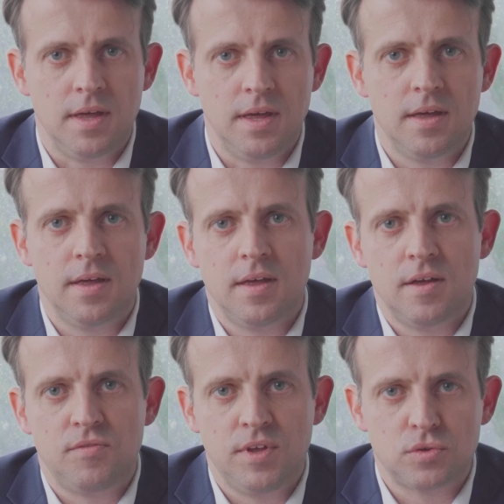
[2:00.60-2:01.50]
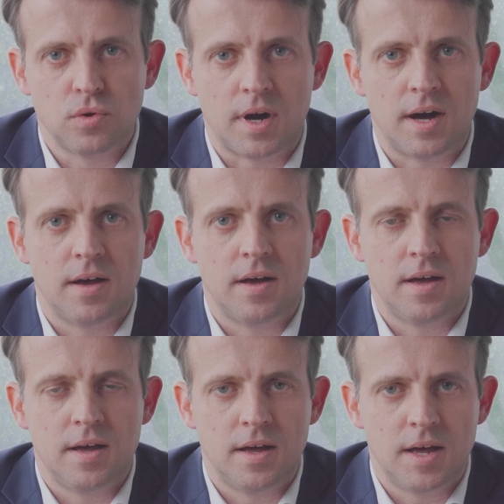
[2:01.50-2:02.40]
et fixera
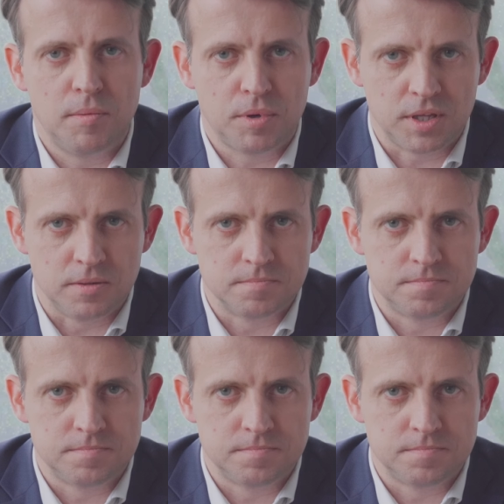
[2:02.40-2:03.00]
un prix.